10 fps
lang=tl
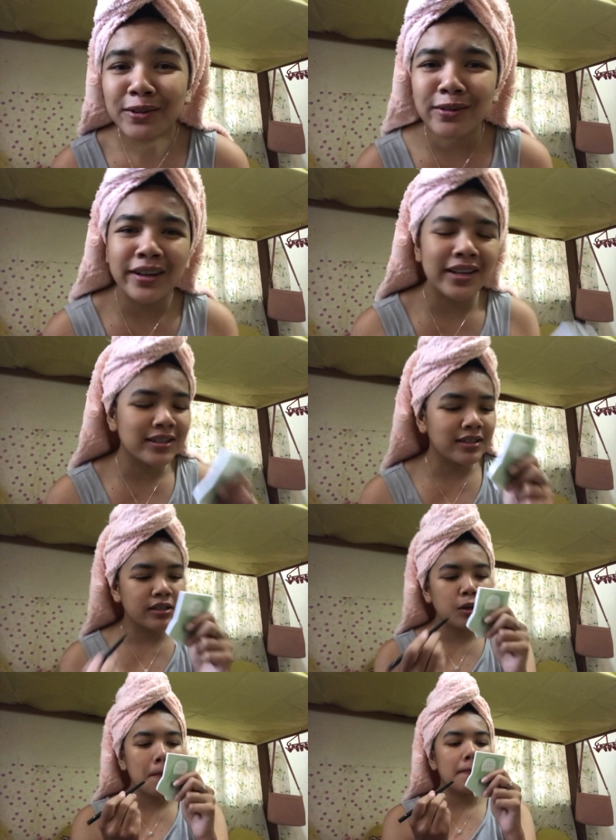Totoo guys,
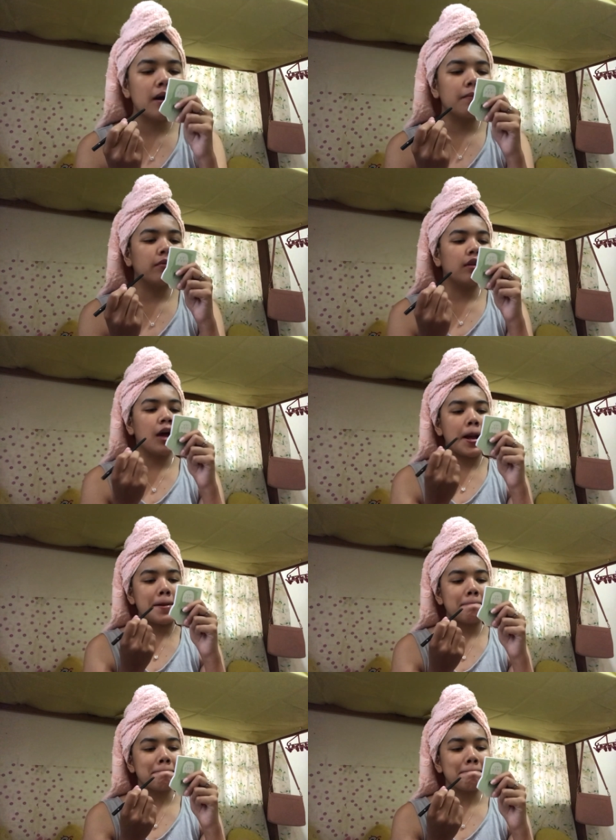kasi sobrang pula.